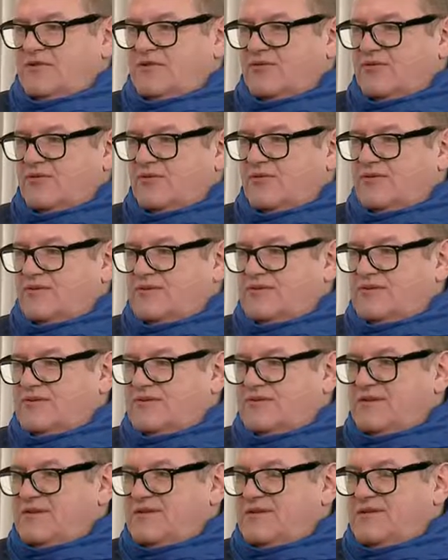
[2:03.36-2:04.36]
кто-то из
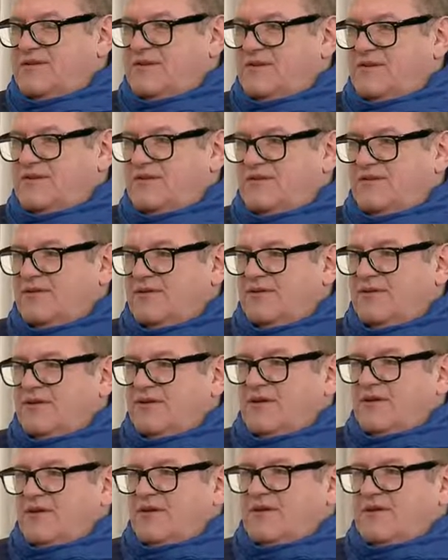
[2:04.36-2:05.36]
детей делает
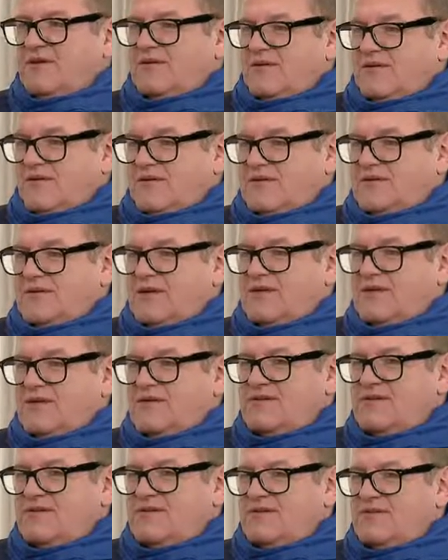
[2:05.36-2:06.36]
Э,
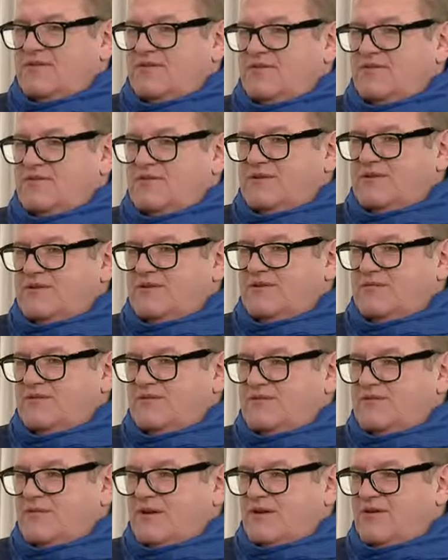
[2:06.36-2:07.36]
занятия с музыкой
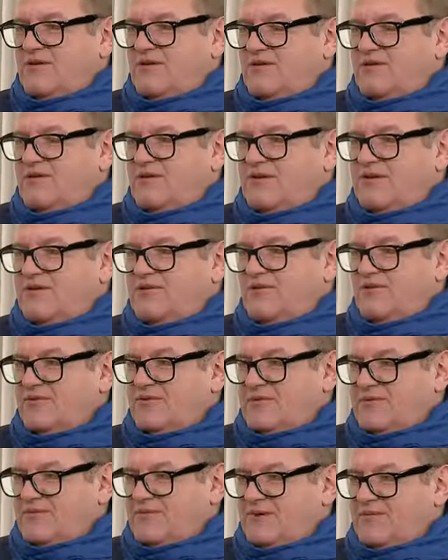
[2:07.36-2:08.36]
весьма охотно, а
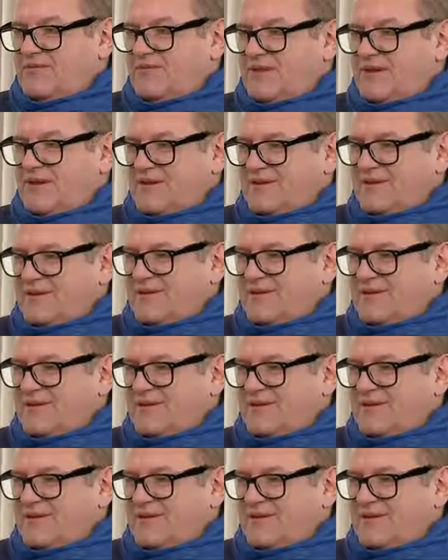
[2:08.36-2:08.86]
кто-то из-под палки.